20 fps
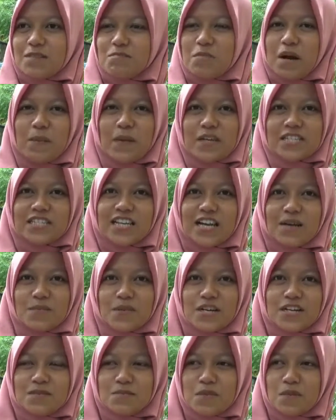bapak
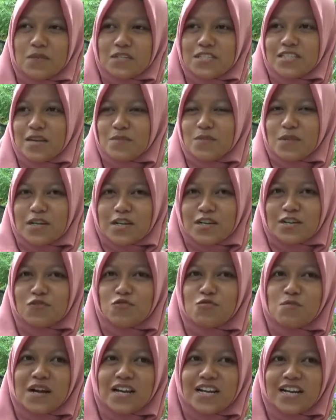siapa ke bapak siapa ke
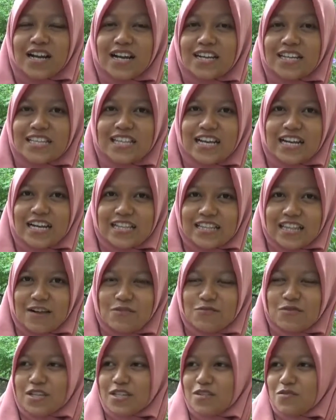gedung mana kan kita nggak
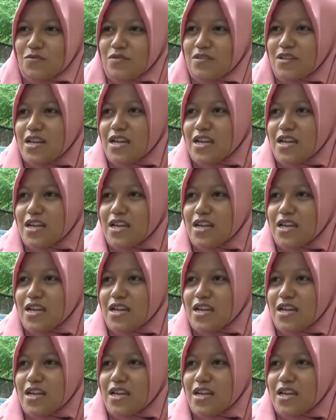tahu gitu